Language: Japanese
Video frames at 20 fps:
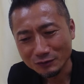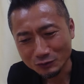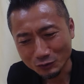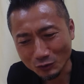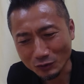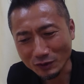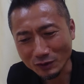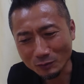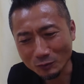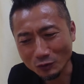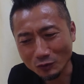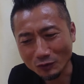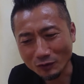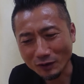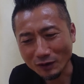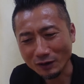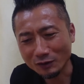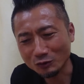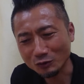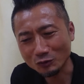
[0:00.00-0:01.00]
それで
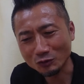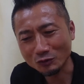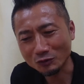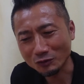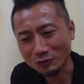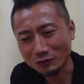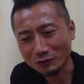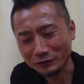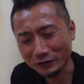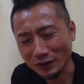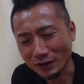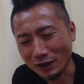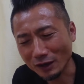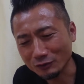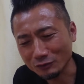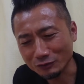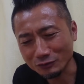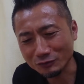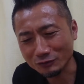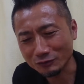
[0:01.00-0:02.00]
もあのであ
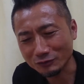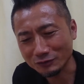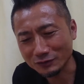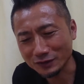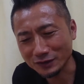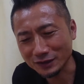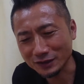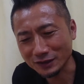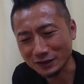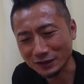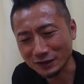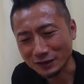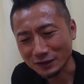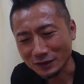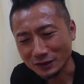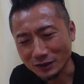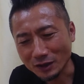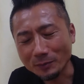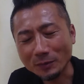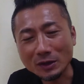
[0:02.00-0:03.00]
る時期
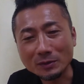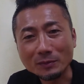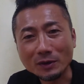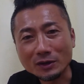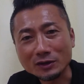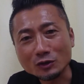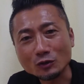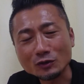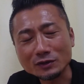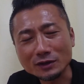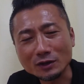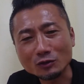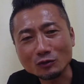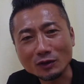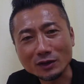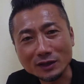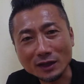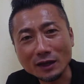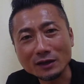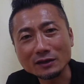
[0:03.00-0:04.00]
やっぱ今ひとりさんと
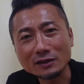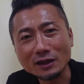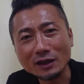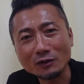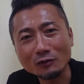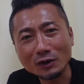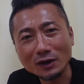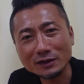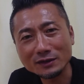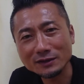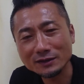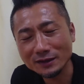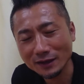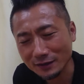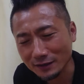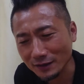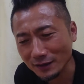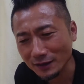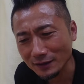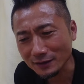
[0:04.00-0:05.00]
か代理店は
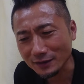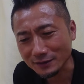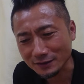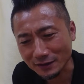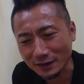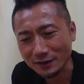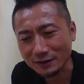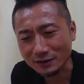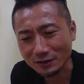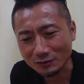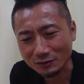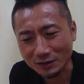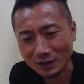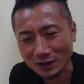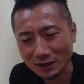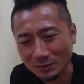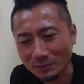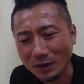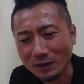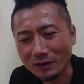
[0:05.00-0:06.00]
やってないんですねって言った
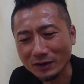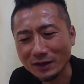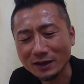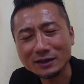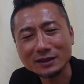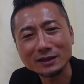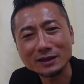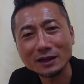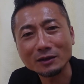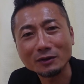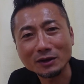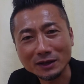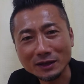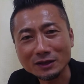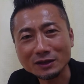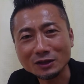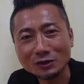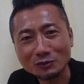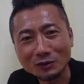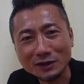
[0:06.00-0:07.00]
ら今はやってないわねっ
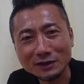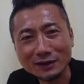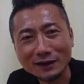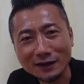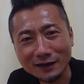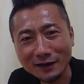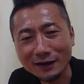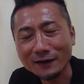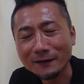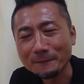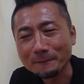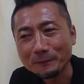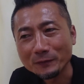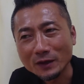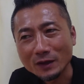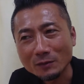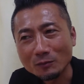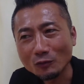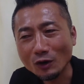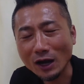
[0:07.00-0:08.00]
て言われたから
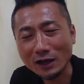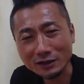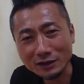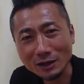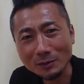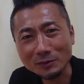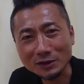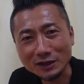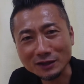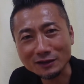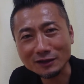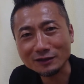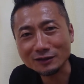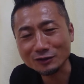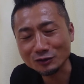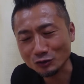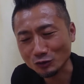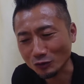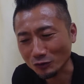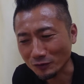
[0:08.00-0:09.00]
もう諦めてたん
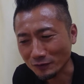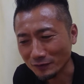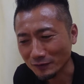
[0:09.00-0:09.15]
ですよ